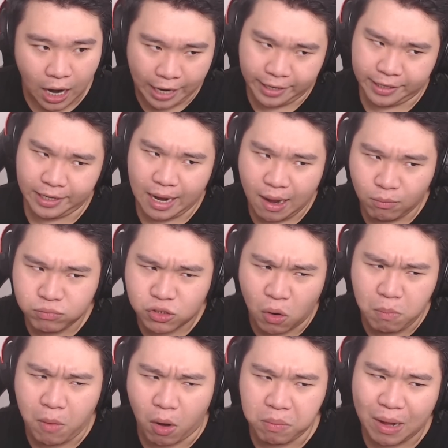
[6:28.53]
Ê, ông số
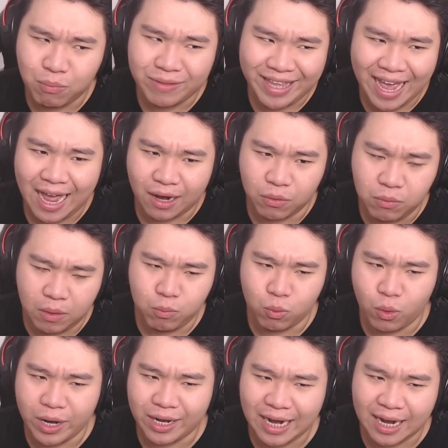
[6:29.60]
một là ông già đúng không?
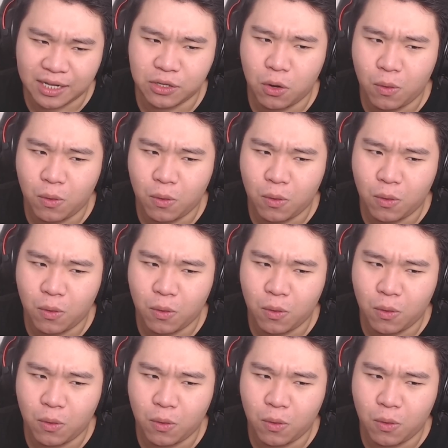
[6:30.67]
Quyền năng vô